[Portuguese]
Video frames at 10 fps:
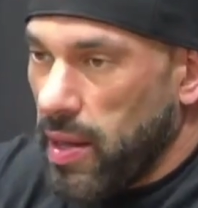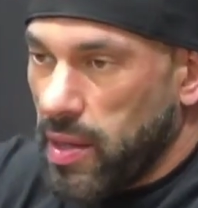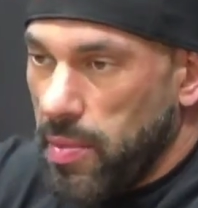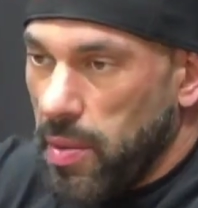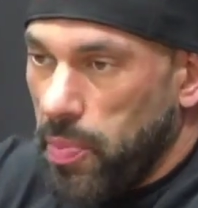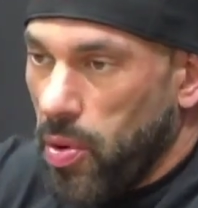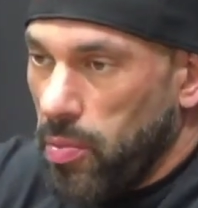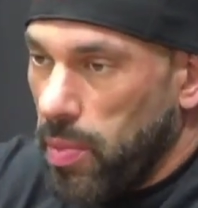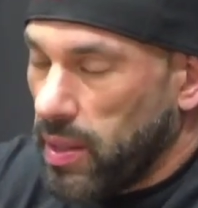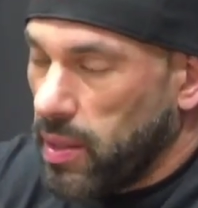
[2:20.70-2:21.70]
também, porra, um
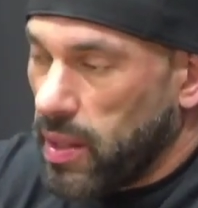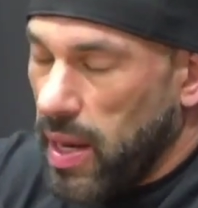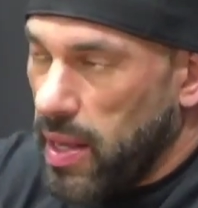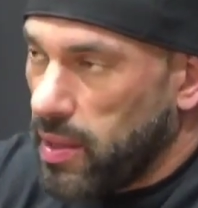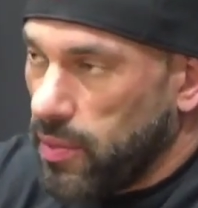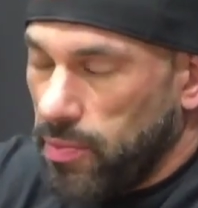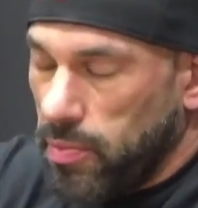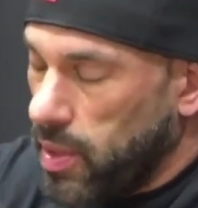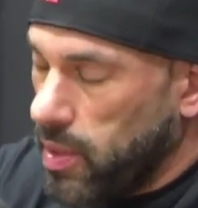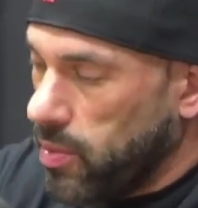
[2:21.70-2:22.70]
baita atleta,
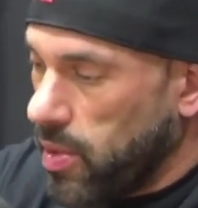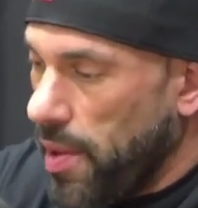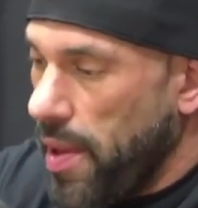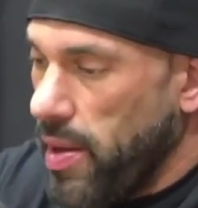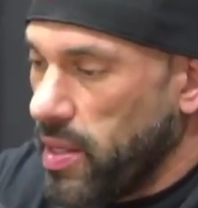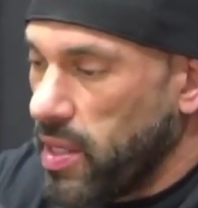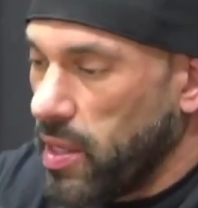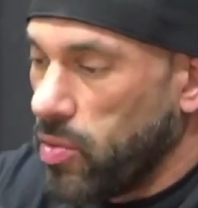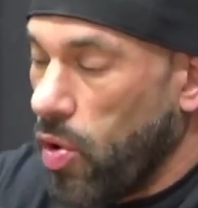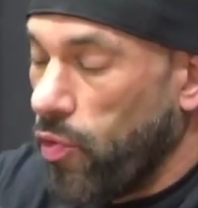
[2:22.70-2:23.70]
mano, é, ele tira
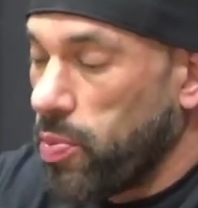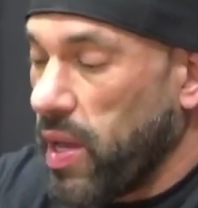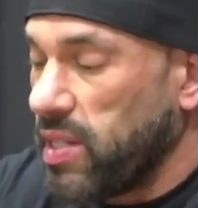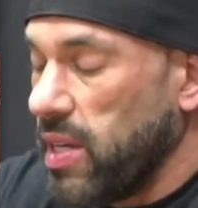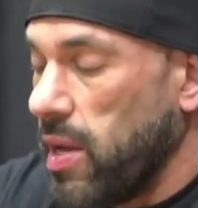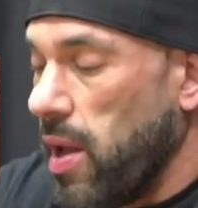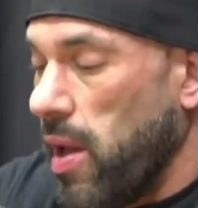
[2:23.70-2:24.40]
do conforto porque assim,